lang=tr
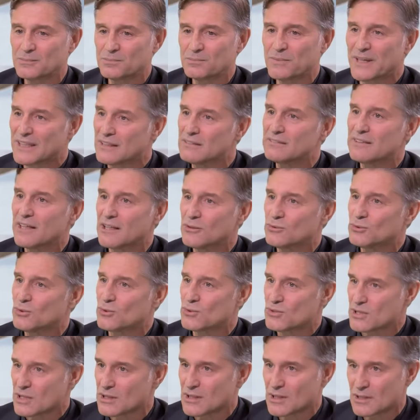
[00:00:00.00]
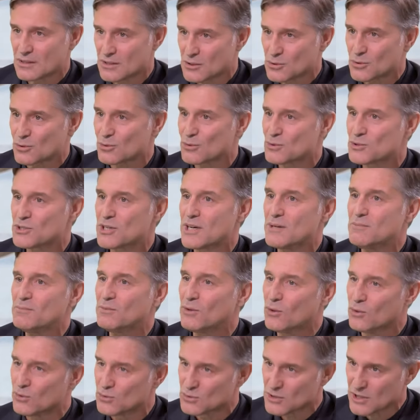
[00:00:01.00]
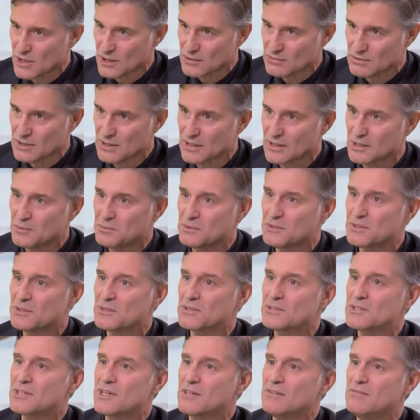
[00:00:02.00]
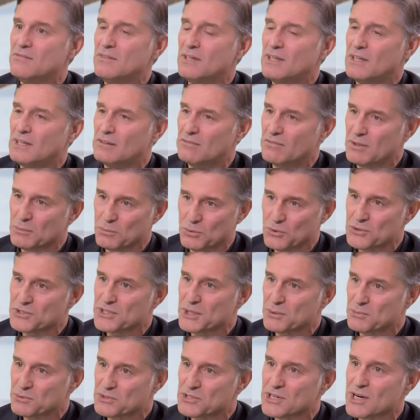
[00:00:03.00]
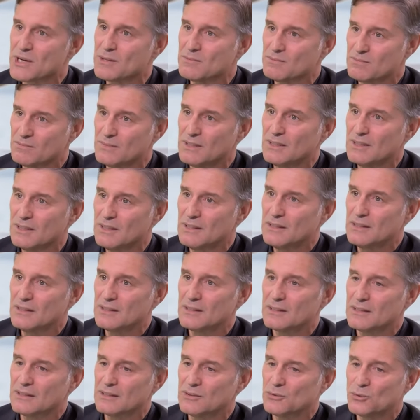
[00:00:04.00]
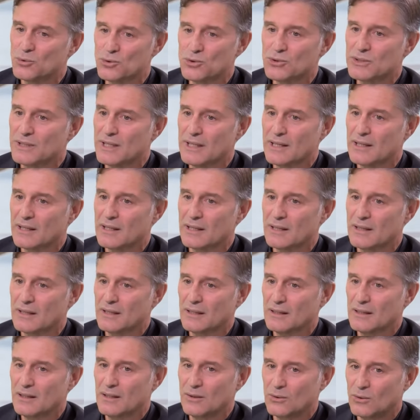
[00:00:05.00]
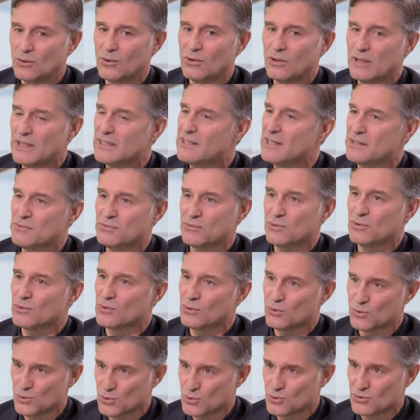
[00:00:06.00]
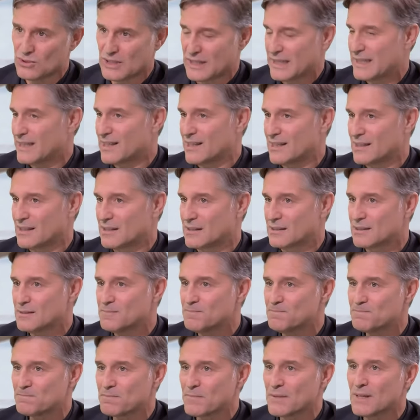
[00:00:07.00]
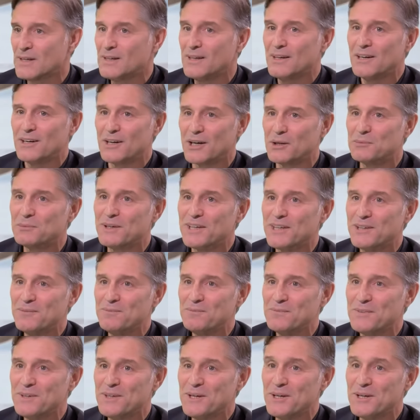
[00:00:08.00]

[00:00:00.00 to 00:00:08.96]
ben tiyatro sanatçısı olacağım, olacağım konservatuarı bitireceğim ve bu iş yapacağım e, düşünerek o hedef doğrultusunda ilerledim. Hmm. Ama